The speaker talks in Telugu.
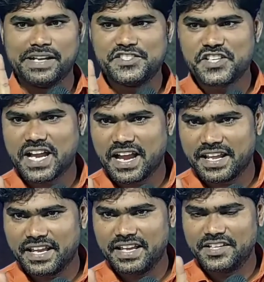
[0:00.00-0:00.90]
మంచి
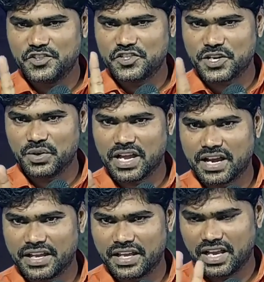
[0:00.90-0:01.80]
కానీ చెడు
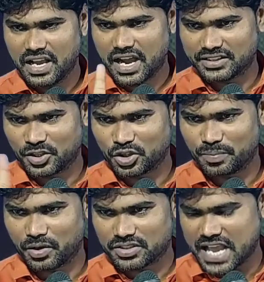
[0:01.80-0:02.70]
కానీ
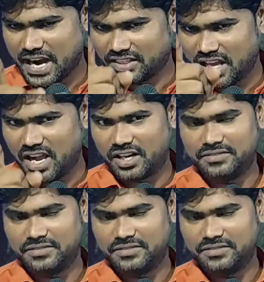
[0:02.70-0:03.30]
అతనితో పలుకు జాగ్రత్త